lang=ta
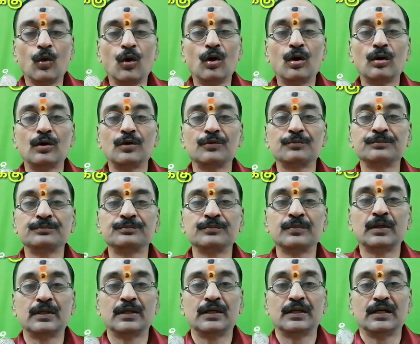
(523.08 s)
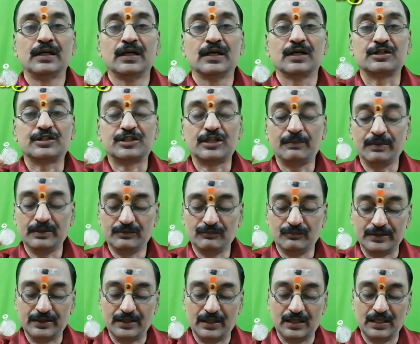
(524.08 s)
ஓம்
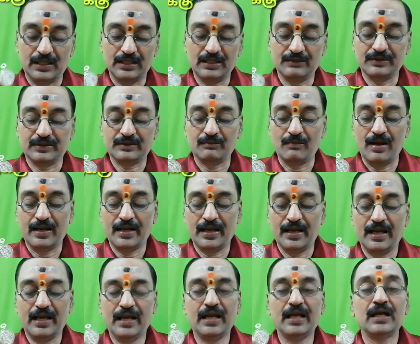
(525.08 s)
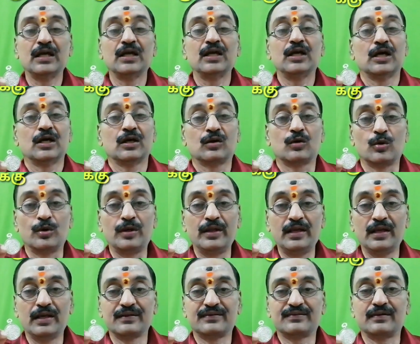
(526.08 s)
ரிஷபத்வஜாய வித்மகே
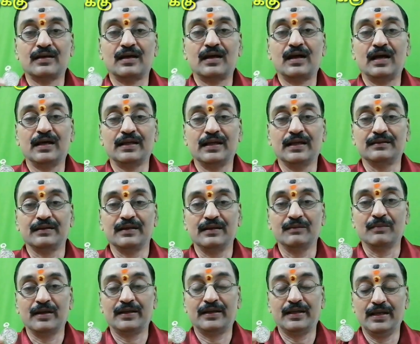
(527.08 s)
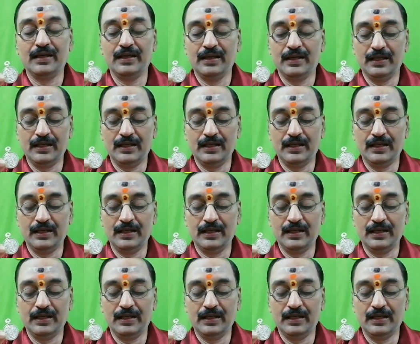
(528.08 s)
குருணியஸ்தாய தீமகி